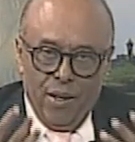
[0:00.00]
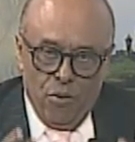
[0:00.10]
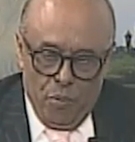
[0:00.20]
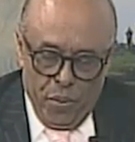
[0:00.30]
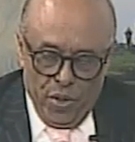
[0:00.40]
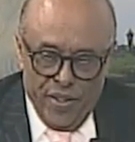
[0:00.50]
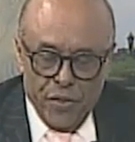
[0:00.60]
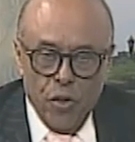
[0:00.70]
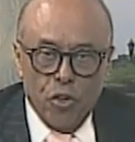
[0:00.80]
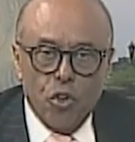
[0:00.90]
un
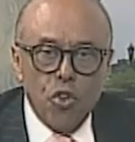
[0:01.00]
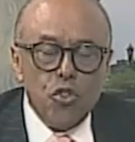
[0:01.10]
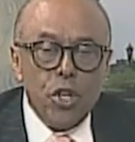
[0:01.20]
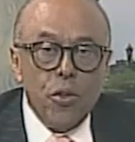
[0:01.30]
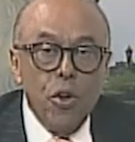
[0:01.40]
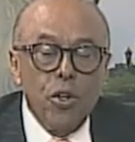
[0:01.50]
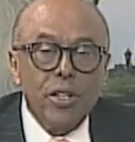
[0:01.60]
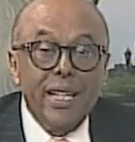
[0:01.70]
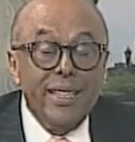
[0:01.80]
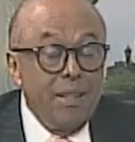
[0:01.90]
profesor
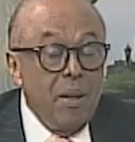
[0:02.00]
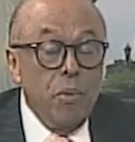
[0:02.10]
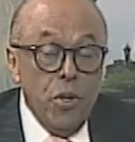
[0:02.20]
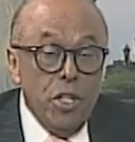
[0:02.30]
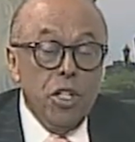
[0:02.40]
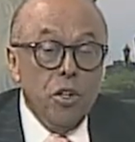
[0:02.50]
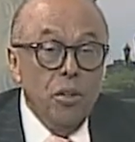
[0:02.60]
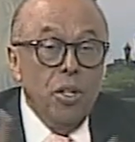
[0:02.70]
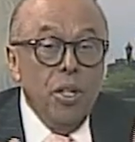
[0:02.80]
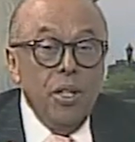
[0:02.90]
conocedor del tema político,